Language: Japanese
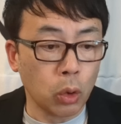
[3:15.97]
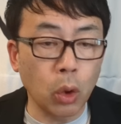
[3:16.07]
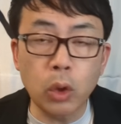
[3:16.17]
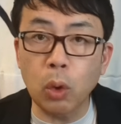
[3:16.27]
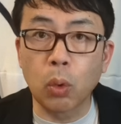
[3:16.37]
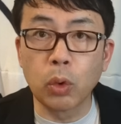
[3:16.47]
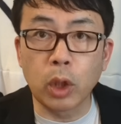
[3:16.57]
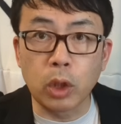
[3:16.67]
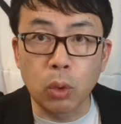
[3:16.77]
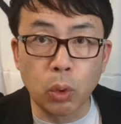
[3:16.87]
なんでこん
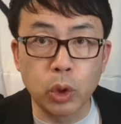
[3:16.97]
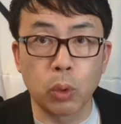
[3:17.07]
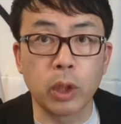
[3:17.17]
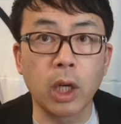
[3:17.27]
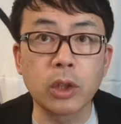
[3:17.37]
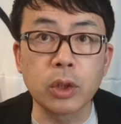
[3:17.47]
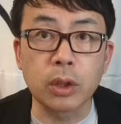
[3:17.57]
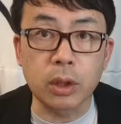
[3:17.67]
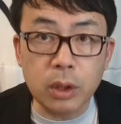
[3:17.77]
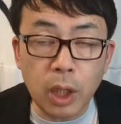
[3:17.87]
なに五章大事
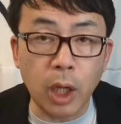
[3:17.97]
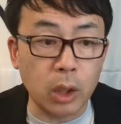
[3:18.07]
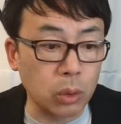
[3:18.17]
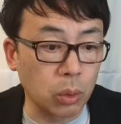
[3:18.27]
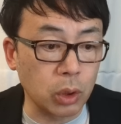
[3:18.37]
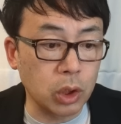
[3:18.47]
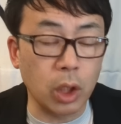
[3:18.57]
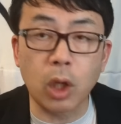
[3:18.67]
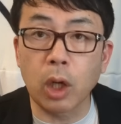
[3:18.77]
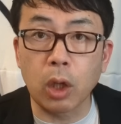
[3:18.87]
にですね、その規
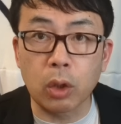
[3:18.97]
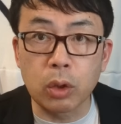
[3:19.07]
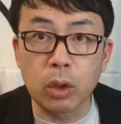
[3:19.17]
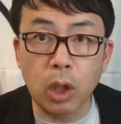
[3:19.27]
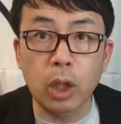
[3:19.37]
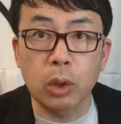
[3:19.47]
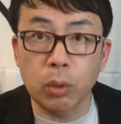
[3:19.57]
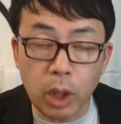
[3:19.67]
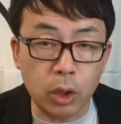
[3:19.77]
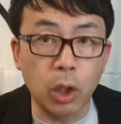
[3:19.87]
制改革会議のね、